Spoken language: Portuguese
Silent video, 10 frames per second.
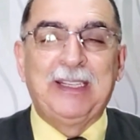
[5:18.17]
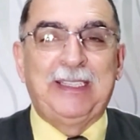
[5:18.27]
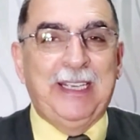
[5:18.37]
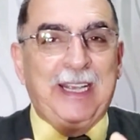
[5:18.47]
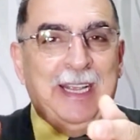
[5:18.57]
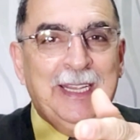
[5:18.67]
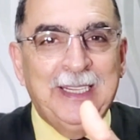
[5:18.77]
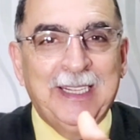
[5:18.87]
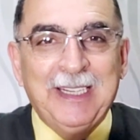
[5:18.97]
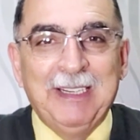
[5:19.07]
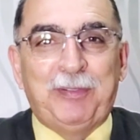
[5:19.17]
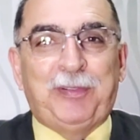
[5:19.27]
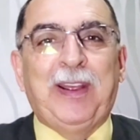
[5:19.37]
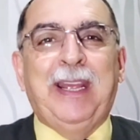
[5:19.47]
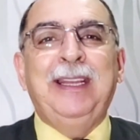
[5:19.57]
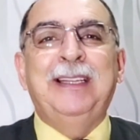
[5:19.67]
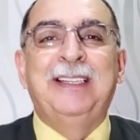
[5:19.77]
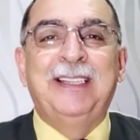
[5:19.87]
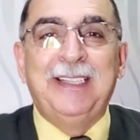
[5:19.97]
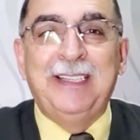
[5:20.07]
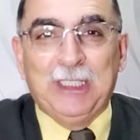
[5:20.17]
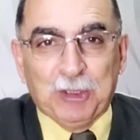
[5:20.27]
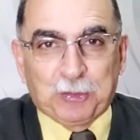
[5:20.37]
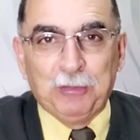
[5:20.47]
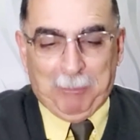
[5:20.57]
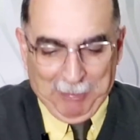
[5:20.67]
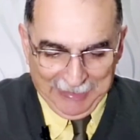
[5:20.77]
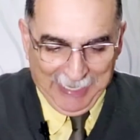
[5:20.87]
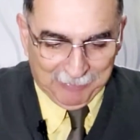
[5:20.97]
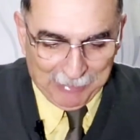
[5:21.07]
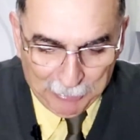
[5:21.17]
que é fé em Sua palavra.